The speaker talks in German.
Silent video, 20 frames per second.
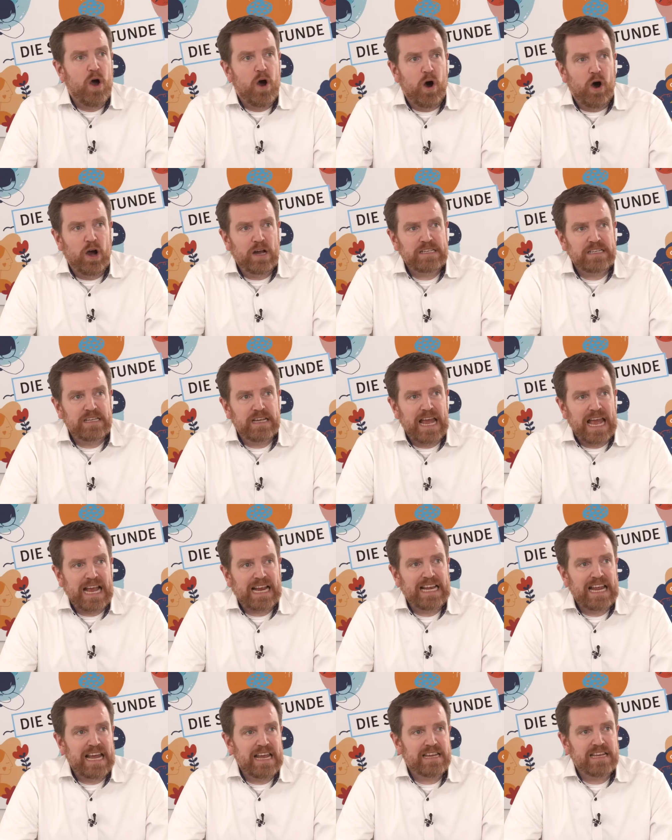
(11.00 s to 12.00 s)
Heute
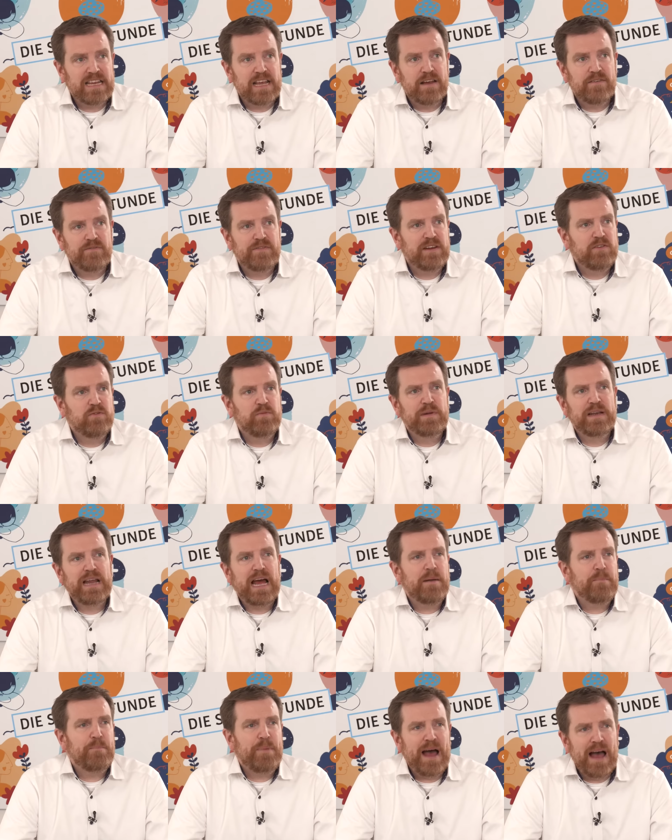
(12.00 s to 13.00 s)
erkläre ich dir, wie du mit
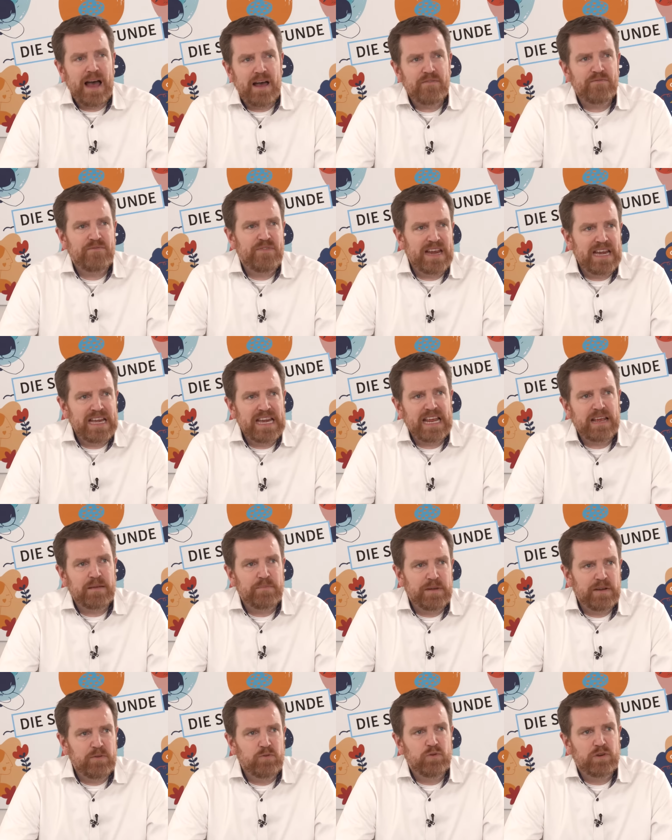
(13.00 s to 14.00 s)
ein paar wenigen
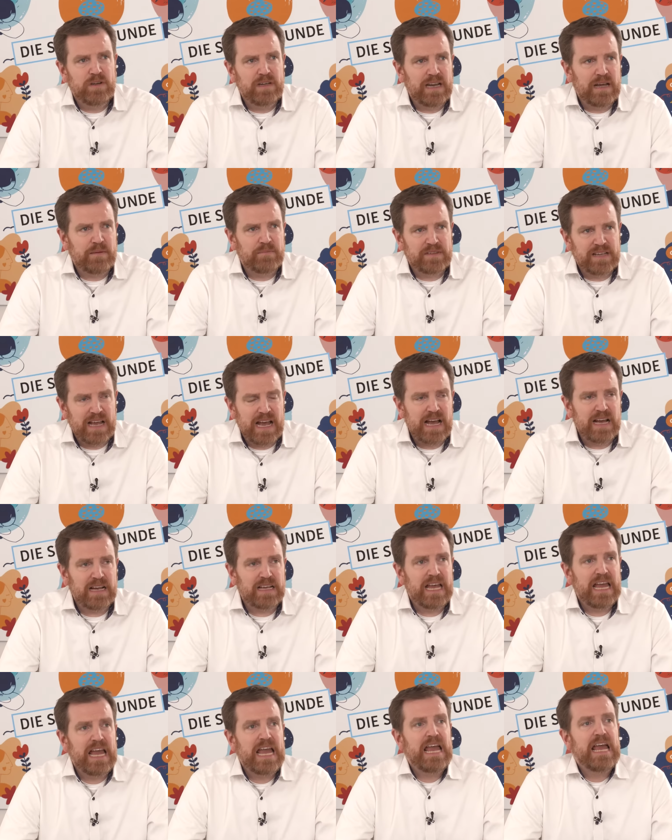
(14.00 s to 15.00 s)
Minuten am
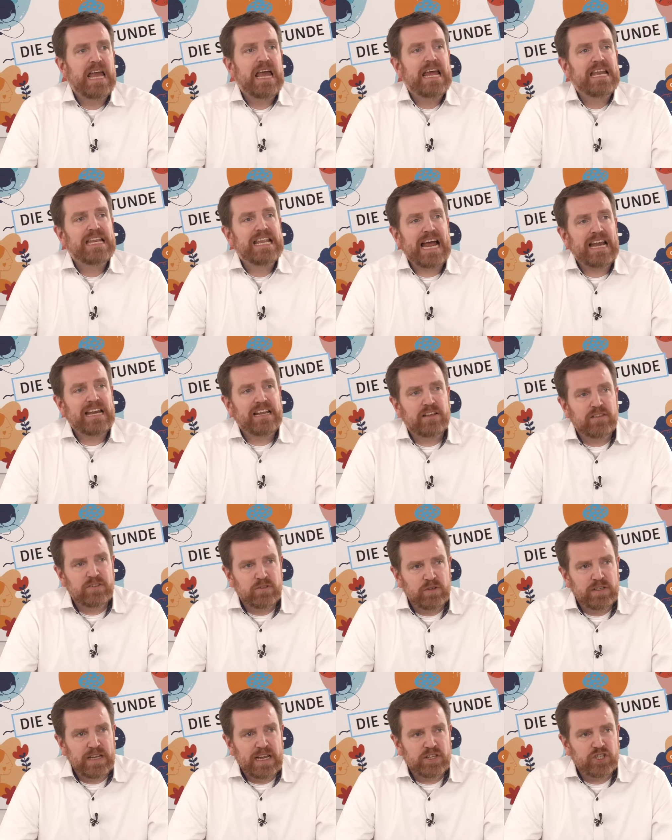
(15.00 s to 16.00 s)
Tag deine
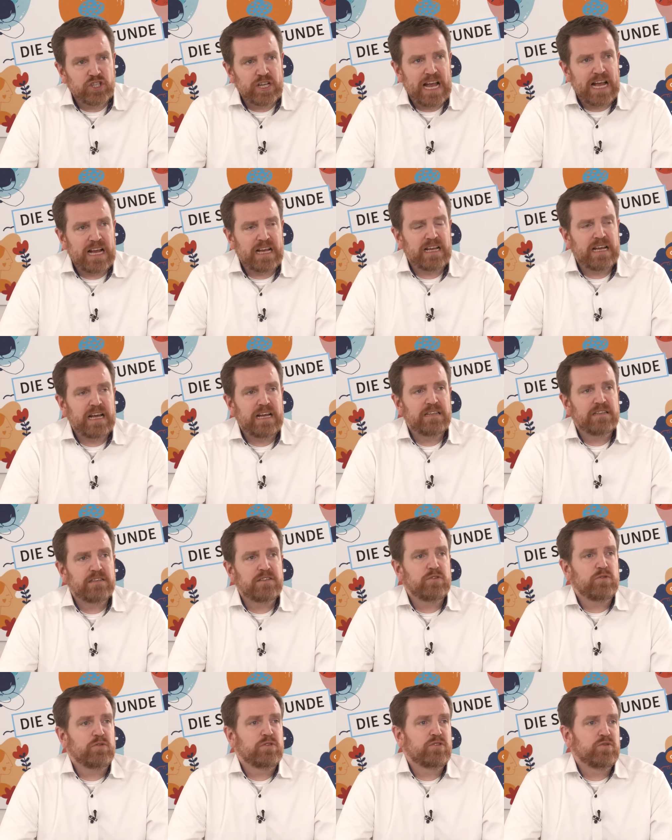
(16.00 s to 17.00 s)
Gesundheit stärken
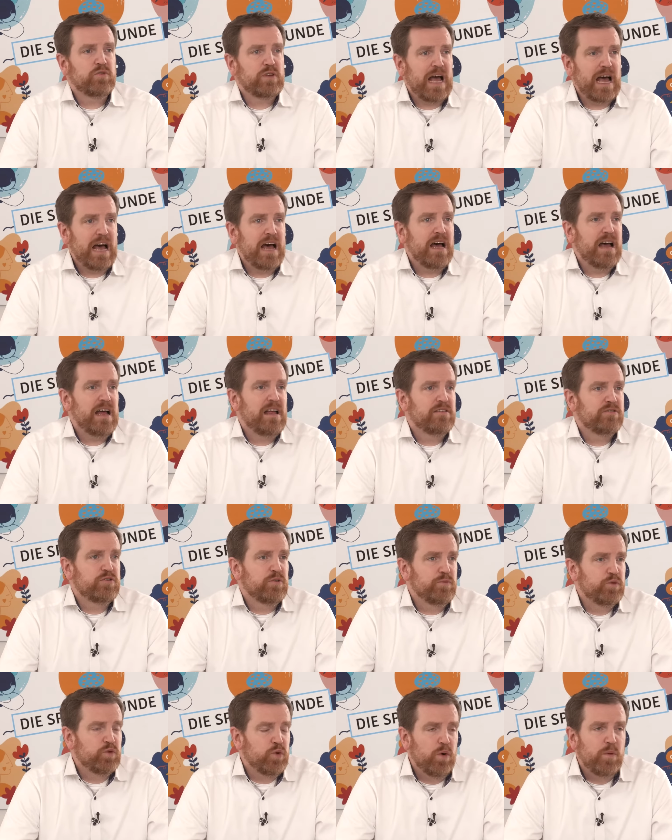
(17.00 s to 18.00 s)
kannst und sogar
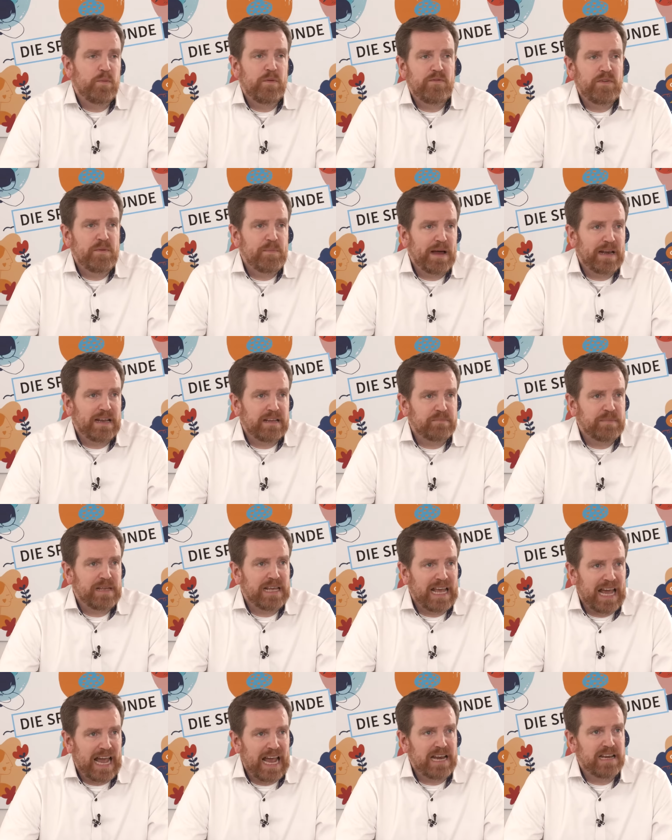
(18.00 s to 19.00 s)
Symptome wie bei der
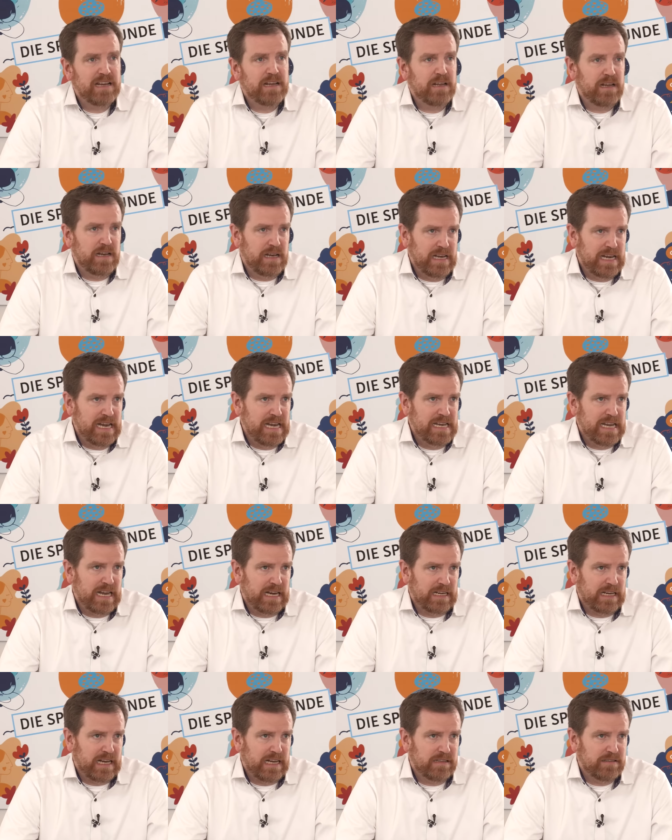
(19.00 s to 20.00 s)
Migräne lindern
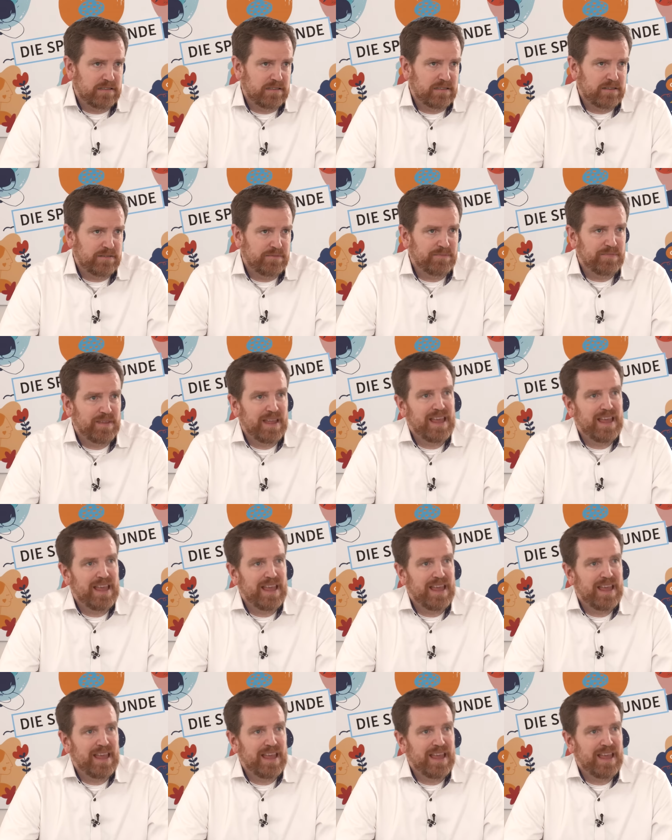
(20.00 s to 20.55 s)
kannst.